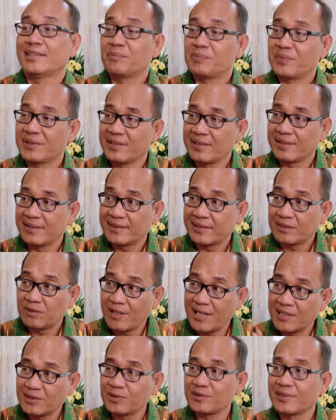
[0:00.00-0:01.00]
Jadi pendirinya
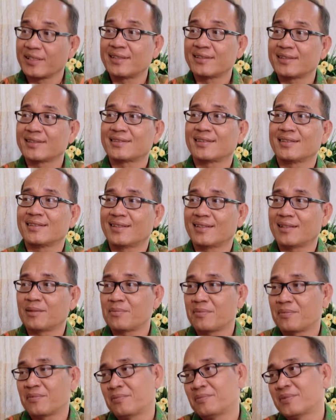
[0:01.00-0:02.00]
itu langsung ya? dirinya
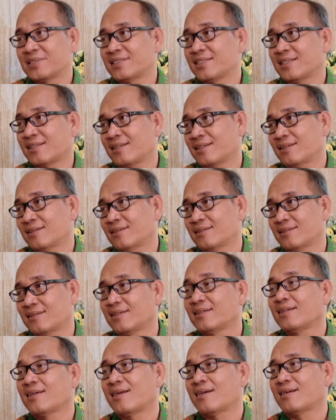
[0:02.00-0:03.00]
sendiri. Oh, Oke. Okay. okay.
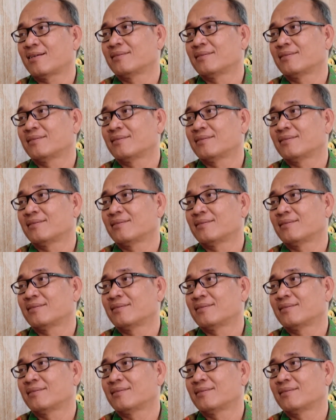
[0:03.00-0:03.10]
Nah, iya.